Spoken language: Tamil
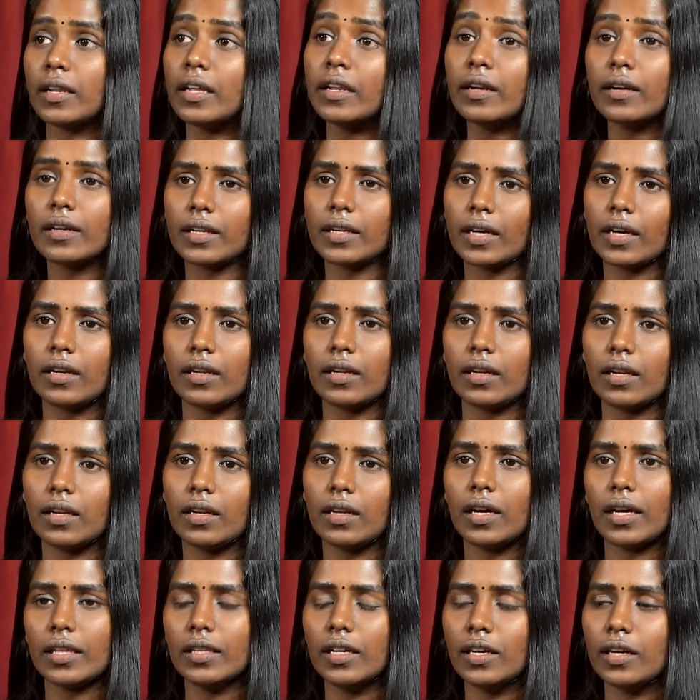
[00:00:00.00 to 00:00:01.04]
இருட்டாக
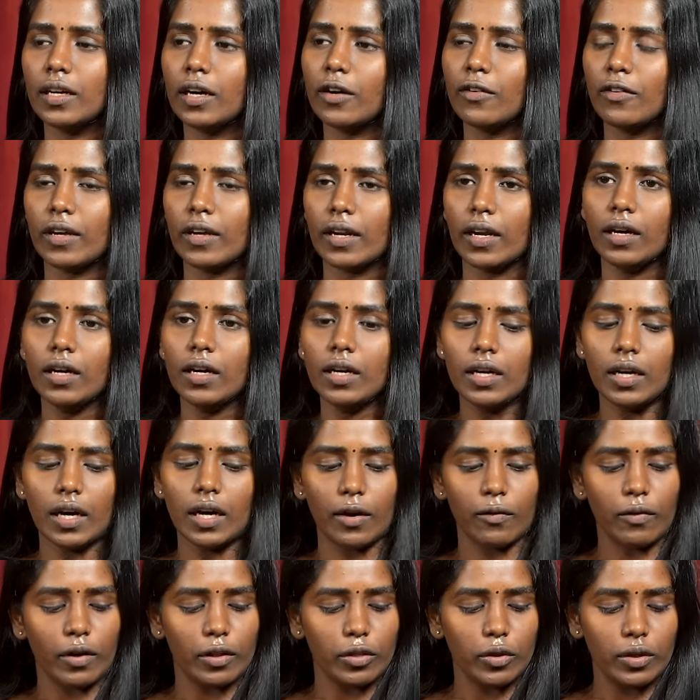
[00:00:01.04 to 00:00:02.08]
இருக்குல்ல அதான் அவன் வரான்
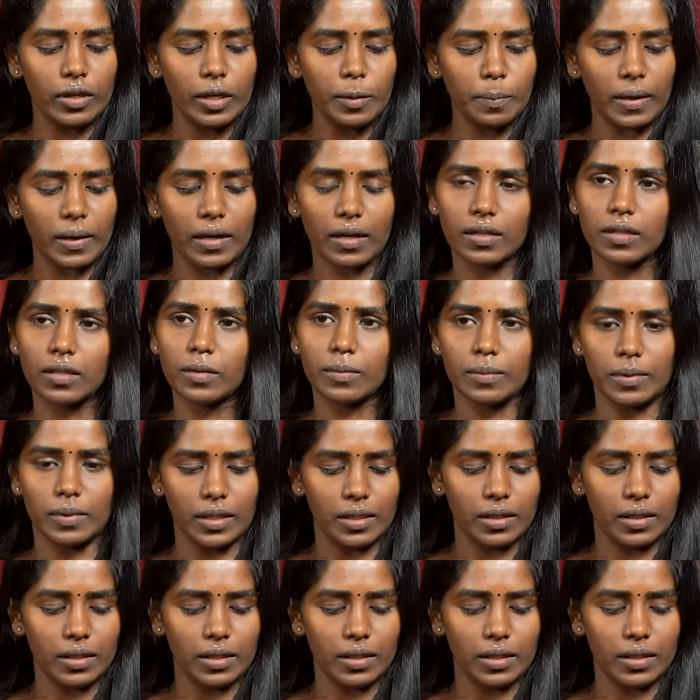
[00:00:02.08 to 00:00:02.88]
அவன் வந்தோடனே பக்கத்து